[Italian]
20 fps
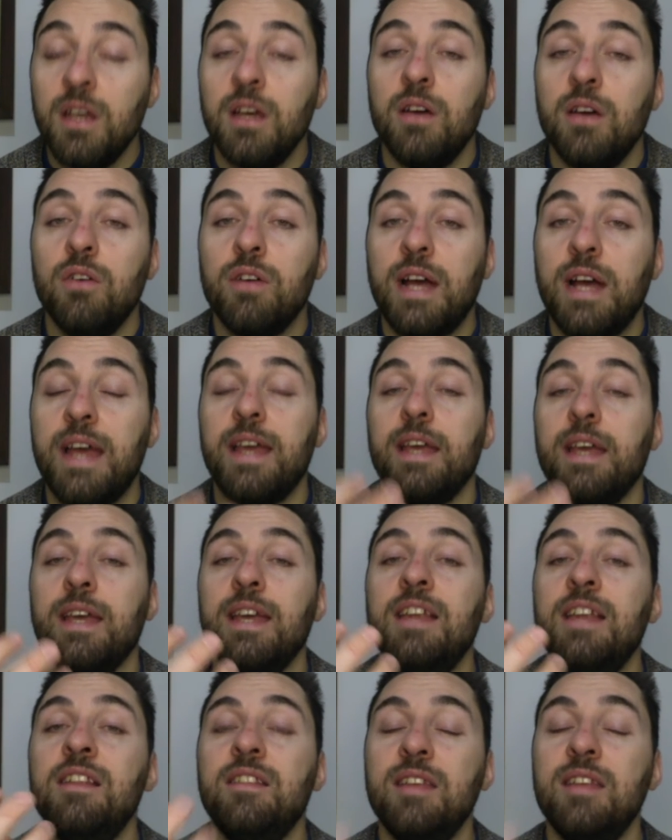Ok,
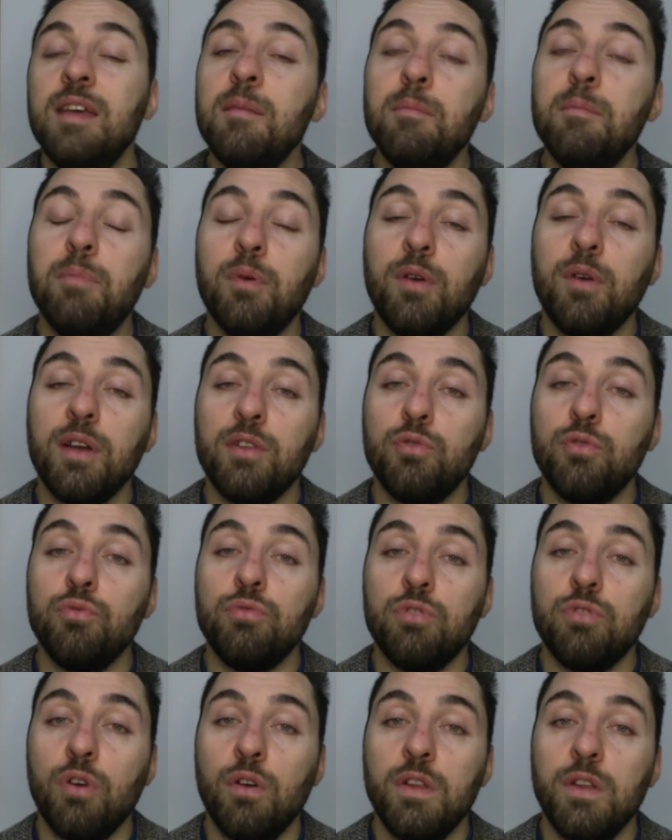il tempo che tu
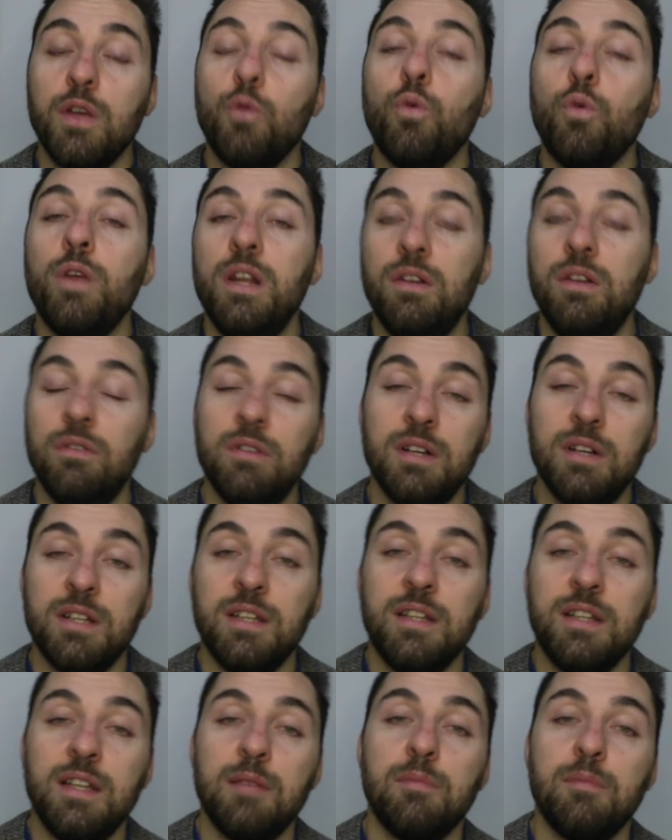togli, quell'ora di
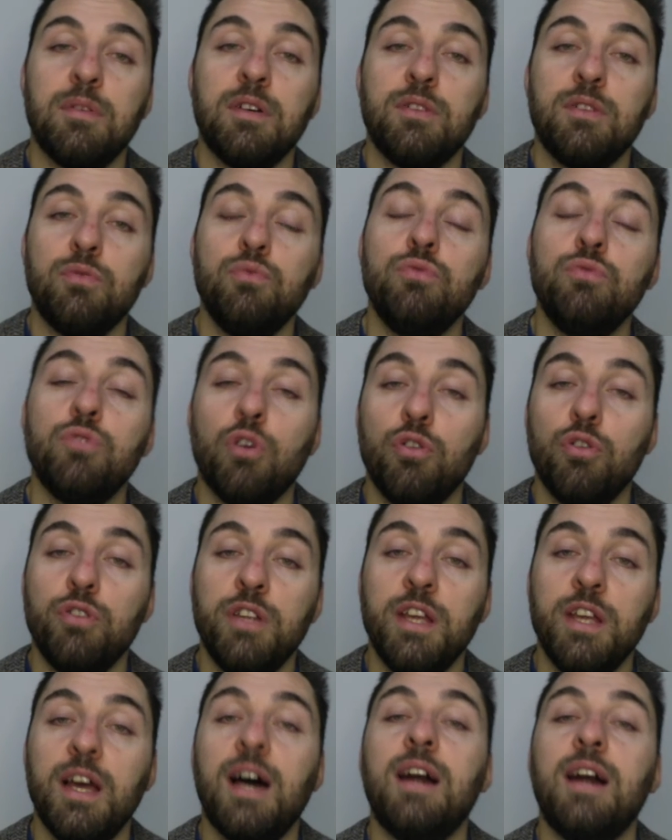tempo che tu
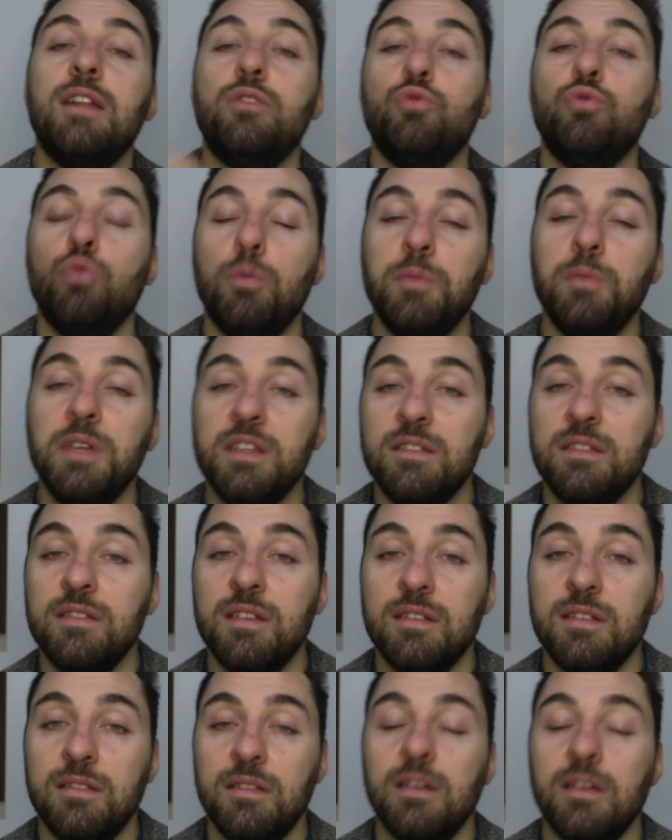togli al tuo business,